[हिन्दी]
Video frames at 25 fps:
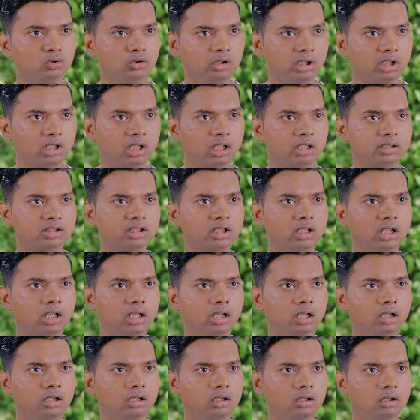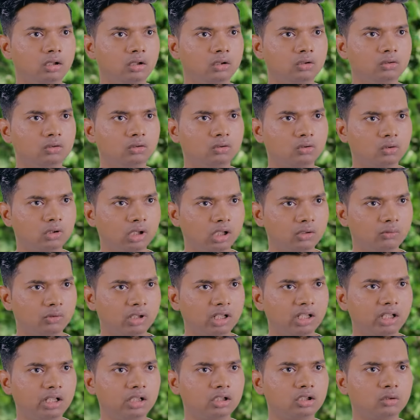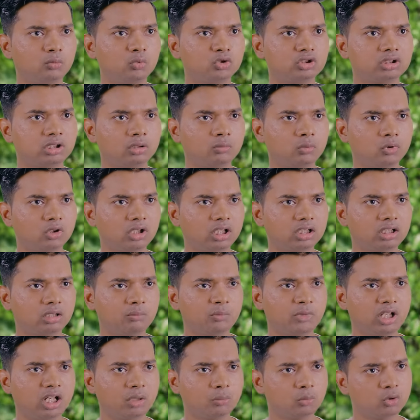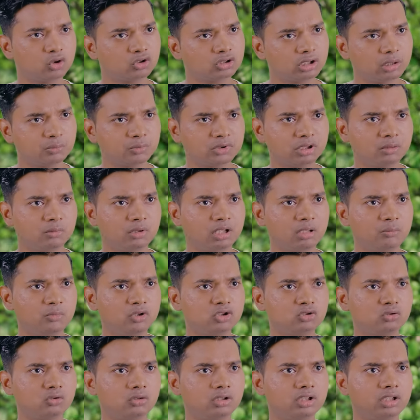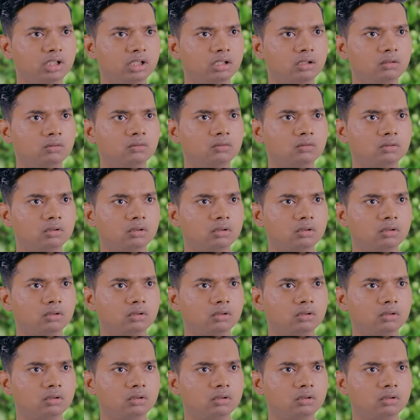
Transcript: तू ये कहाँ से लाया है दुकान वाले ने तो मुझसे बोला था मैं आपको सबसे बड़ा बिस्कुट दे रहा हूँ